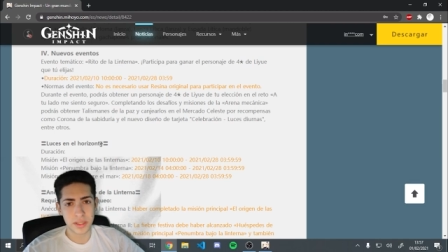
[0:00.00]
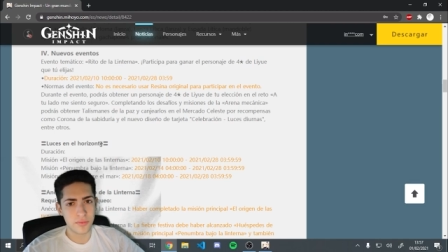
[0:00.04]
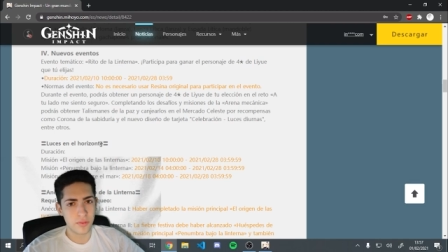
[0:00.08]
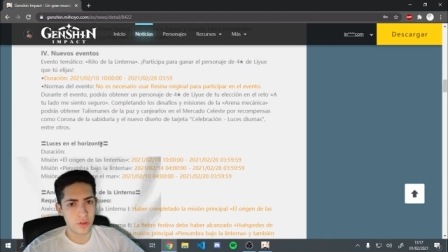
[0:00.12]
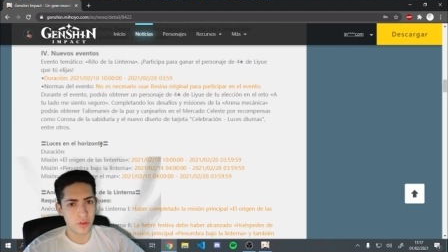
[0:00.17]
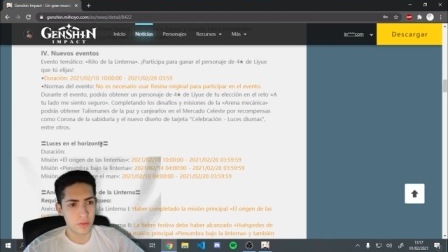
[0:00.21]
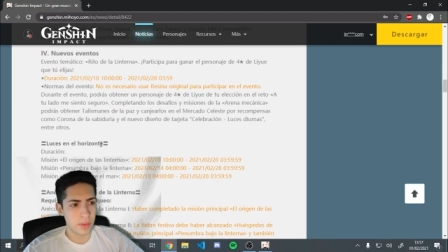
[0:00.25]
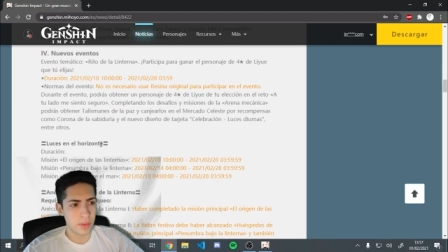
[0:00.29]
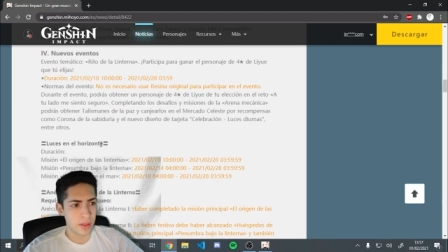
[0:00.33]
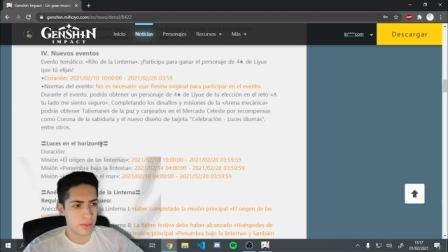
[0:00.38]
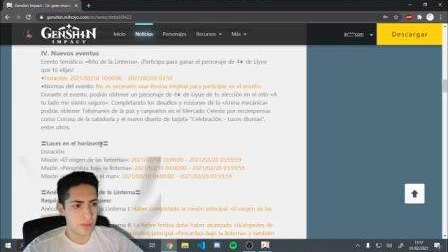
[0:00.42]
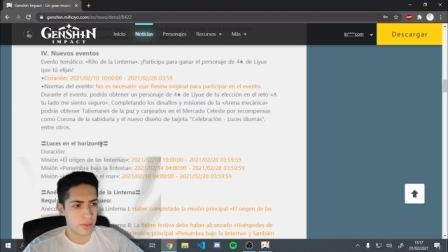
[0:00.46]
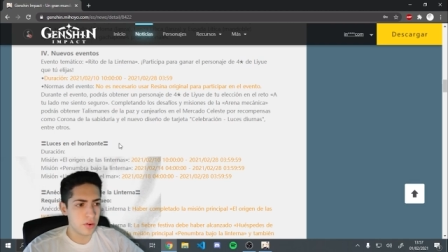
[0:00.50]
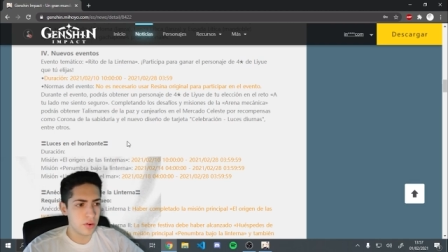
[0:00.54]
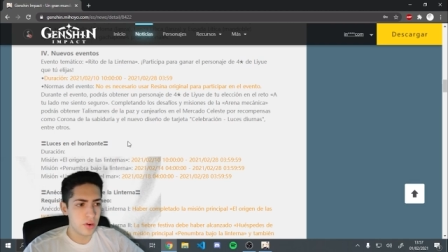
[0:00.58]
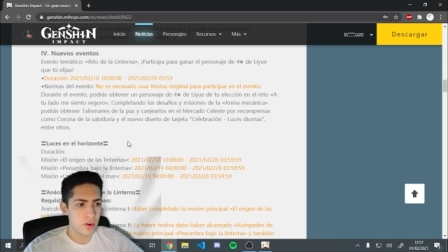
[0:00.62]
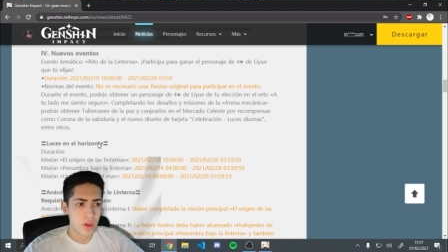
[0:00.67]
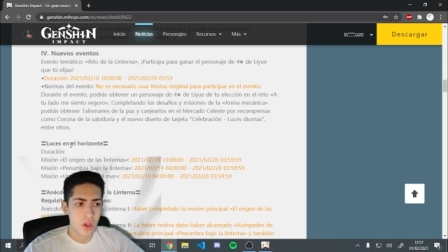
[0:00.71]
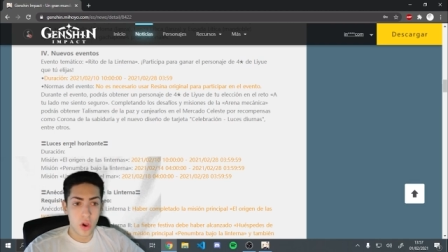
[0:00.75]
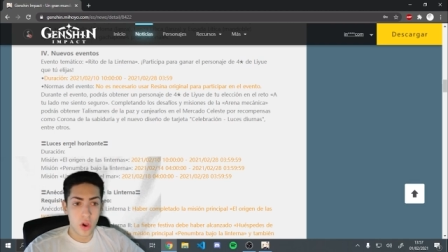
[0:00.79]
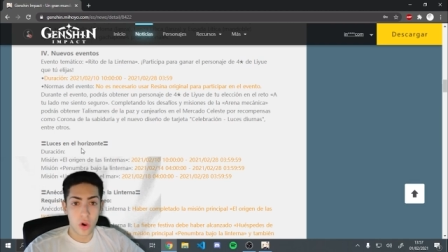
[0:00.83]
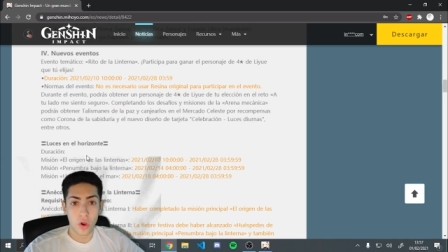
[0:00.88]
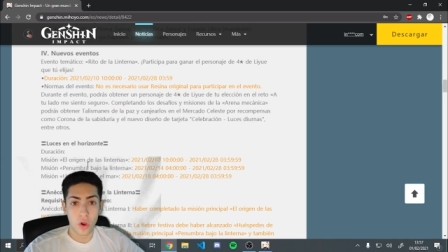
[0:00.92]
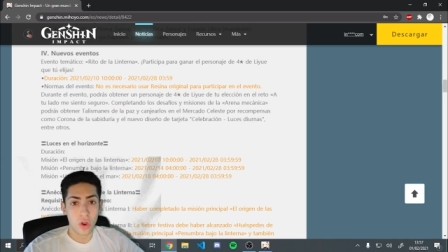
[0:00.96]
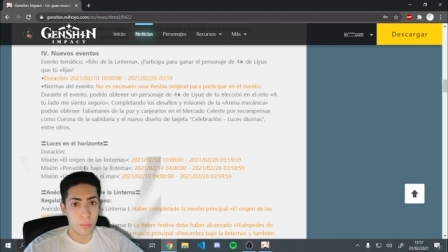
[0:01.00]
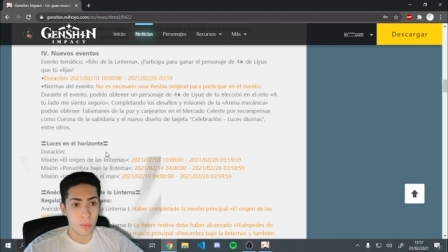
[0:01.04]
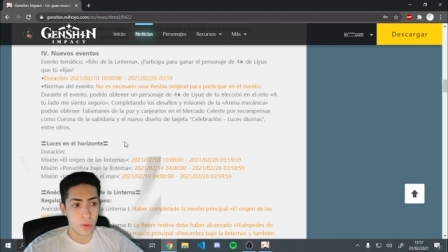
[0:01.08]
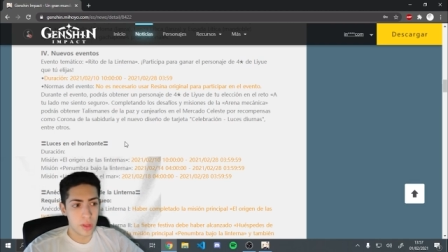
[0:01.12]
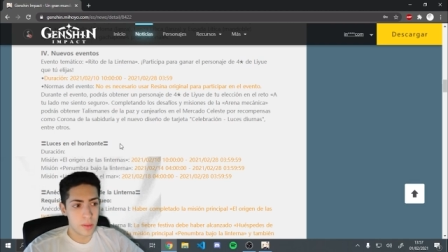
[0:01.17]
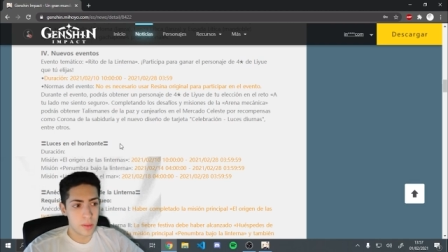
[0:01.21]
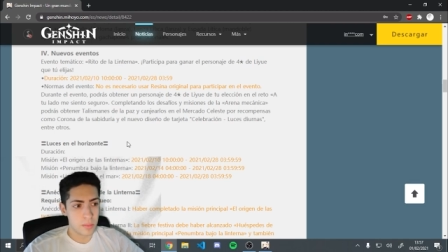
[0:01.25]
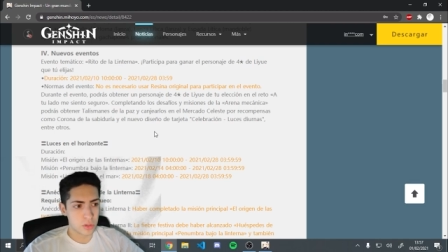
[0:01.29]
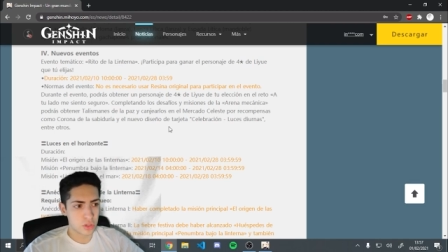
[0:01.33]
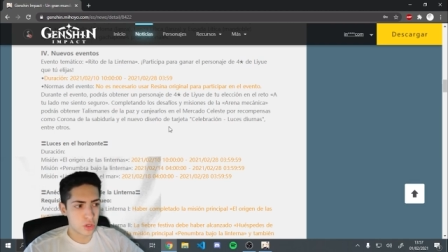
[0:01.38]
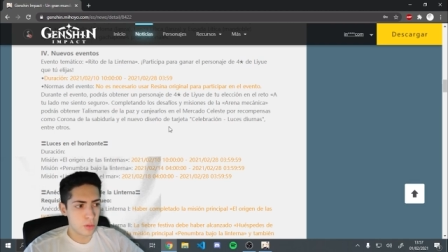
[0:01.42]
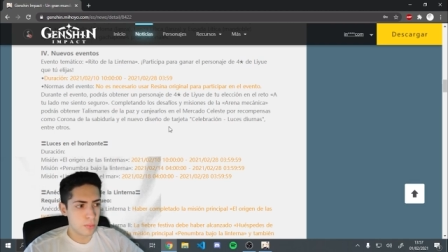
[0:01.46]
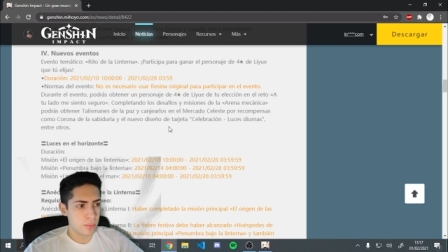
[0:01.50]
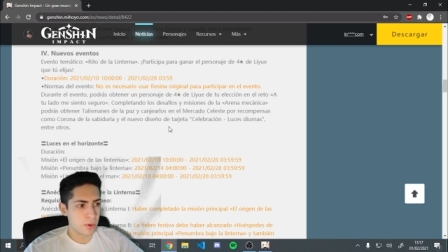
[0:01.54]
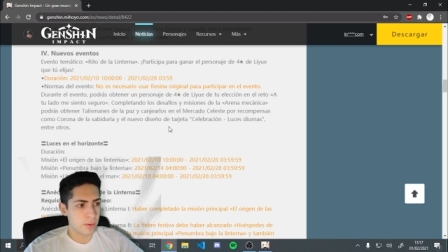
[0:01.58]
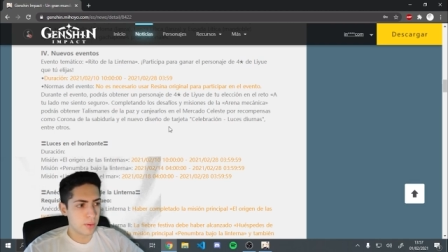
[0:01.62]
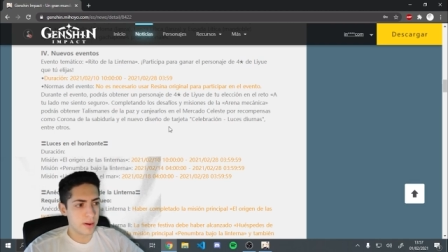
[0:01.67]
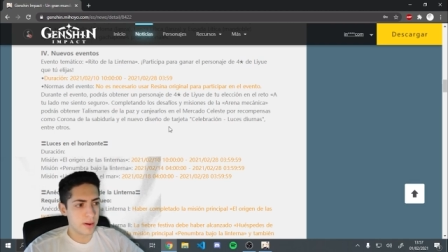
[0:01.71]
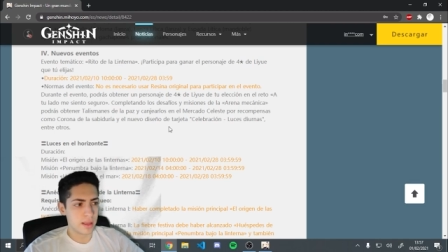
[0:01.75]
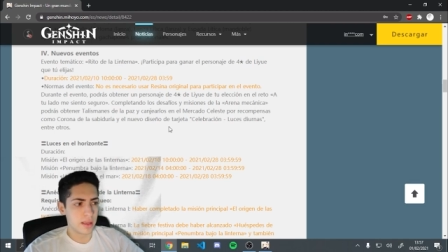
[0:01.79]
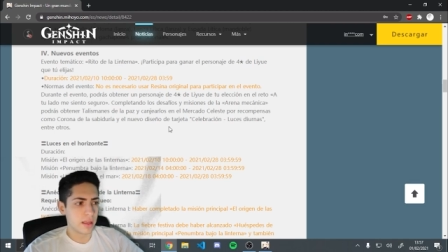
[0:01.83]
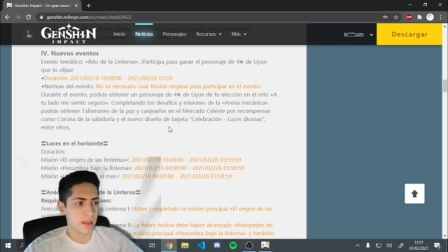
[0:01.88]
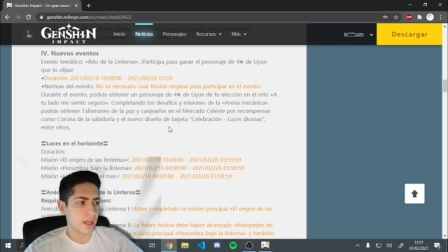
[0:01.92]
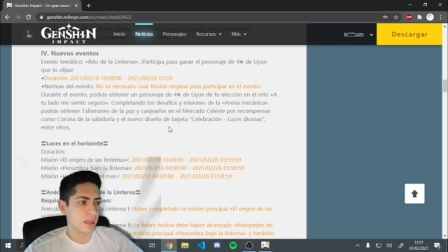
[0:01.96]
información o lo podamos
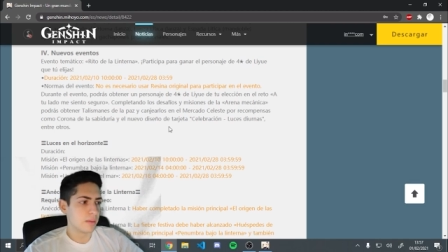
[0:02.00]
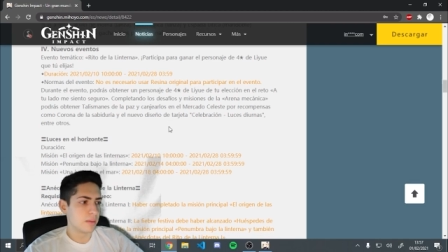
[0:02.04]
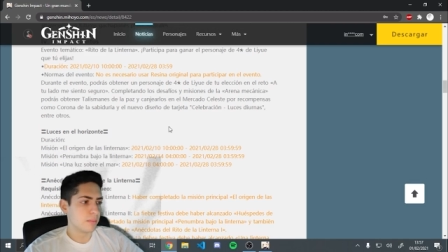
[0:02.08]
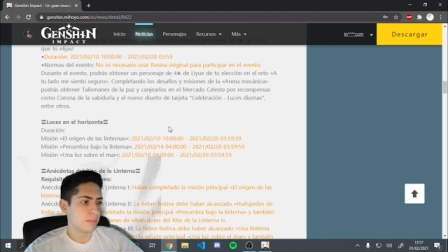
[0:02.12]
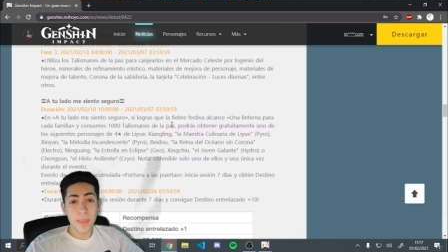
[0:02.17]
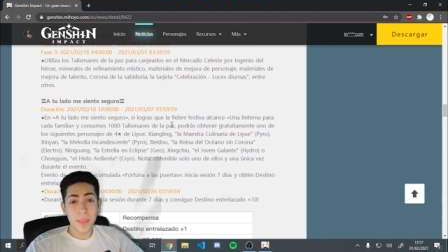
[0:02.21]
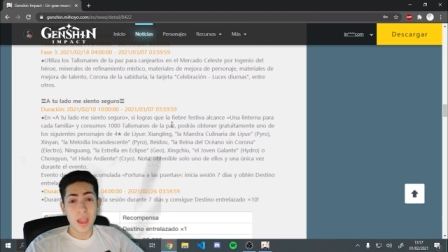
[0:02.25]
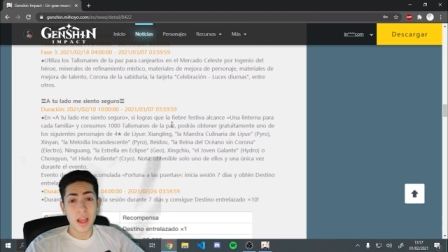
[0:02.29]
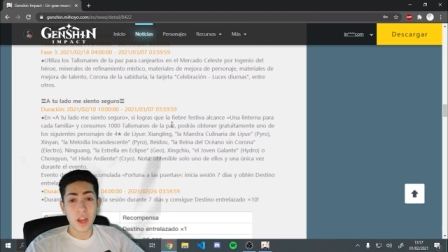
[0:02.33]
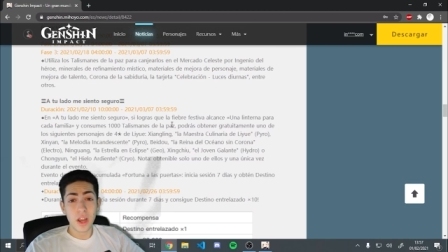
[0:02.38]
comprobar in-game.